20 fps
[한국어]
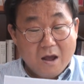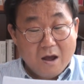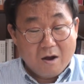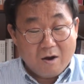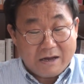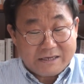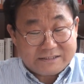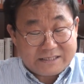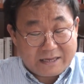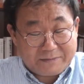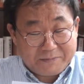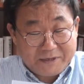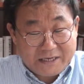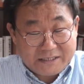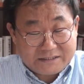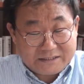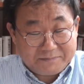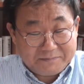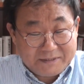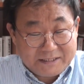황상민의
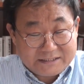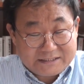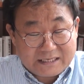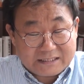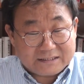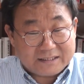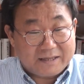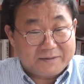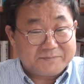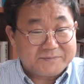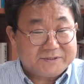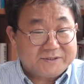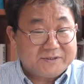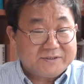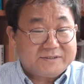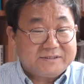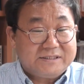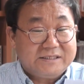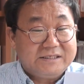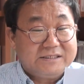심리 상담소
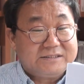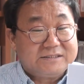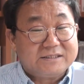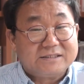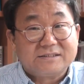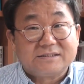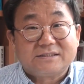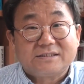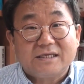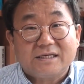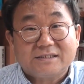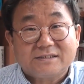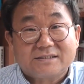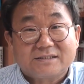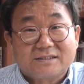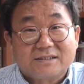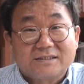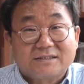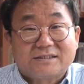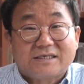시즌 6
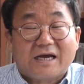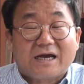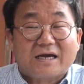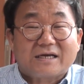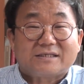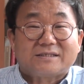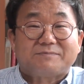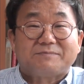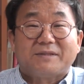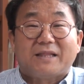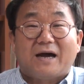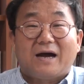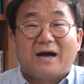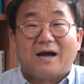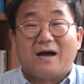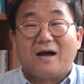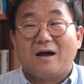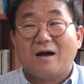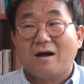시작하겠습니다.